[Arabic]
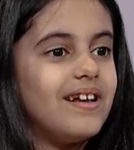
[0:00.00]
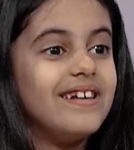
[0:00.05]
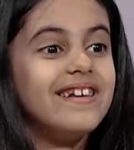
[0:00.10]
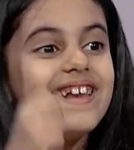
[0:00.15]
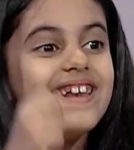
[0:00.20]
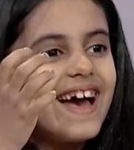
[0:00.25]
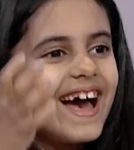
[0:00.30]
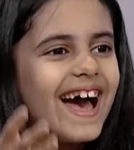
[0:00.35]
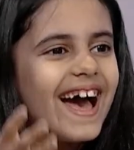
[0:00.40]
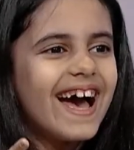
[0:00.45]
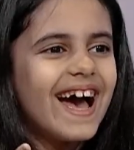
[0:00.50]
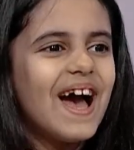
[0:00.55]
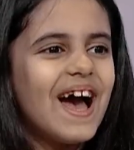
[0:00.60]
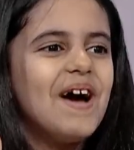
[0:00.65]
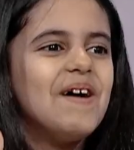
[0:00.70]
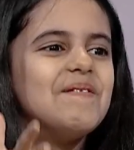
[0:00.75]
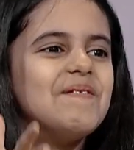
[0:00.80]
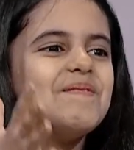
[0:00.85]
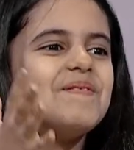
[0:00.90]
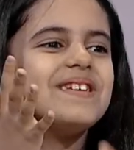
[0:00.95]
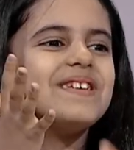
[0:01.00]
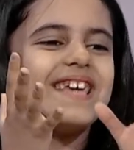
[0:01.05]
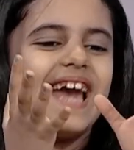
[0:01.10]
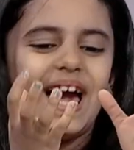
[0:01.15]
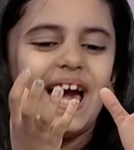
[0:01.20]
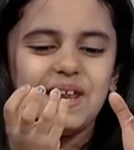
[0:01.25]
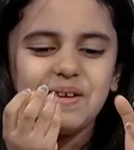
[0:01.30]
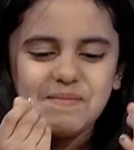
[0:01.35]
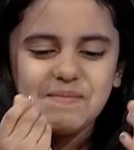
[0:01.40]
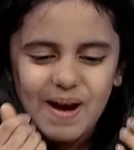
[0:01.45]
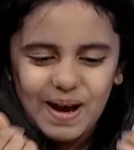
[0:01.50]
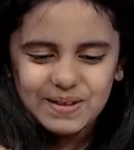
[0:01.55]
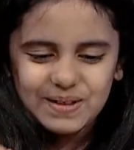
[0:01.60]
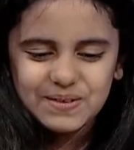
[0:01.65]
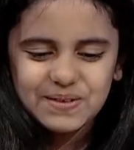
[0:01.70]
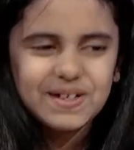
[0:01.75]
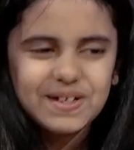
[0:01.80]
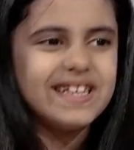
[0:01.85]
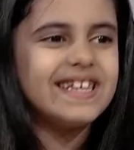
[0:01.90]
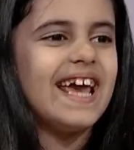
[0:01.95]
لا يعني معجون,
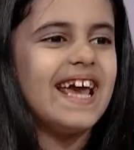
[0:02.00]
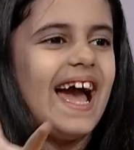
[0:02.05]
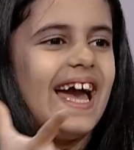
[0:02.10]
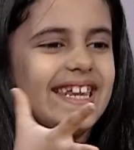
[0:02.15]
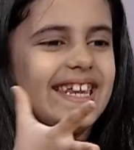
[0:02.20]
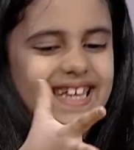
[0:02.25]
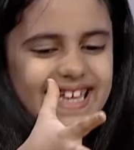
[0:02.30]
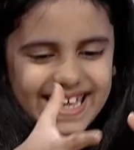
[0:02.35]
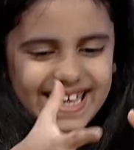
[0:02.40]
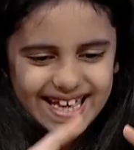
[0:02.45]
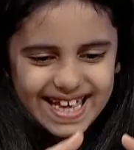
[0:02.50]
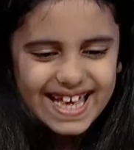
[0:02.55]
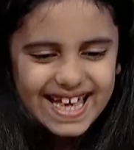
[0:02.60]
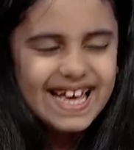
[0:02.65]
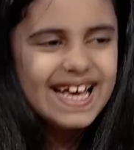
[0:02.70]
معجون يعني